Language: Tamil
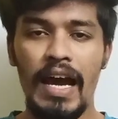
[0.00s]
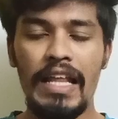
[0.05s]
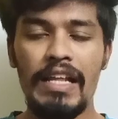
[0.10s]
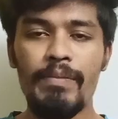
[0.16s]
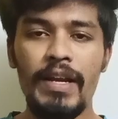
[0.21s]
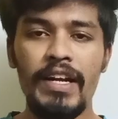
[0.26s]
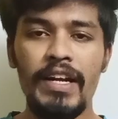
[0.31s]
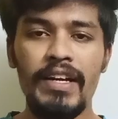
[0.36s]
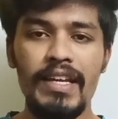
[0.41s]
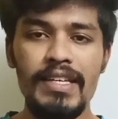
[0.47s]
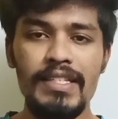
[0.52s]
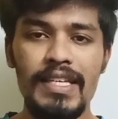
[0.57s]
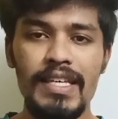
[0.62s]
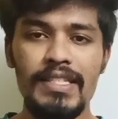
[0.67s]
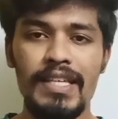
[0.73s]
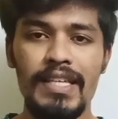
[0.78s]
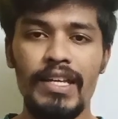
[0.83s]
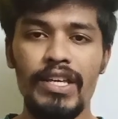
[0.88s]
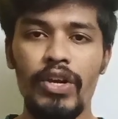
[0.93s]
அதே மாதிரி
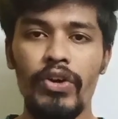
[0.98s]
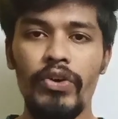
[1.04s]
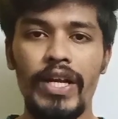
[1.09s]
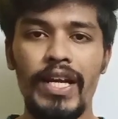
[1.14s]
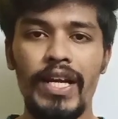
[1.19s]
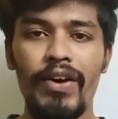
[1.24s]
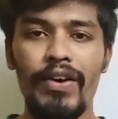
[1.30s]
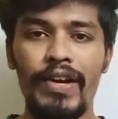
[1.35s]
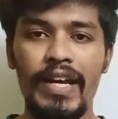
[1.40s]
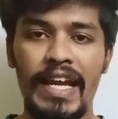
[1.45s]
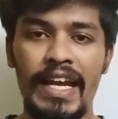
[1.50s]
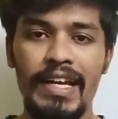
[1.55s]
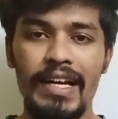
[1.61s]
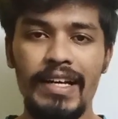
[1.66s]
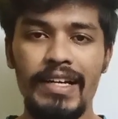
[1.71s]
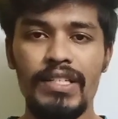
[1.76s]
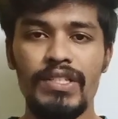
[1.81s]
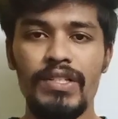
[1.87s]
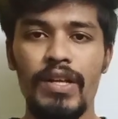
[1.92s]
டிசிஎஸ் என்கியூடினா
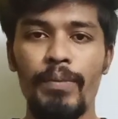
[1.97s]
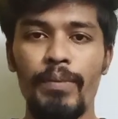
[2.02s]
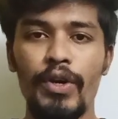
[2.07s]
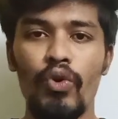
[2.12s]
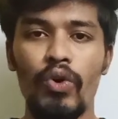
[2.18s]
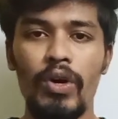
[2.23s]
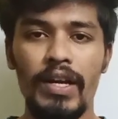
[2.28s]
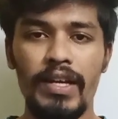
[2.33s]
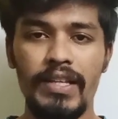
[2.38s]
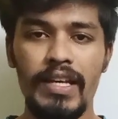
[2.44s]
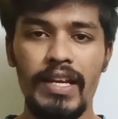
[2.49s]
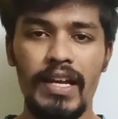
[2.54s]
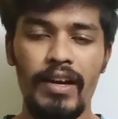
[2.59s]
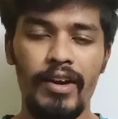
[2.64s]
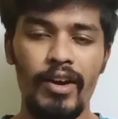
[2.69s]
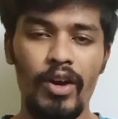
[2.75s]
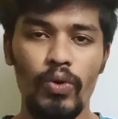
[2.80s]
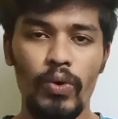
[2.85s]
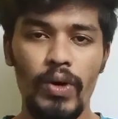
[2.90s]
என்ன டெஸ்ட் அப்படின்னு உங்களுக்கு
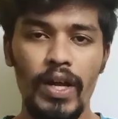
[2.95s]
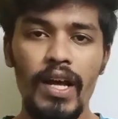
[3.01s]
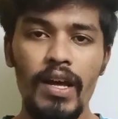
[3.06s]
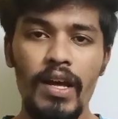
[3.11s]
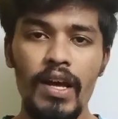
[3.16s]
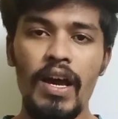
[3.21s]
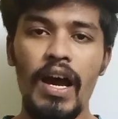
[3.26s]
தெரியலனா கூட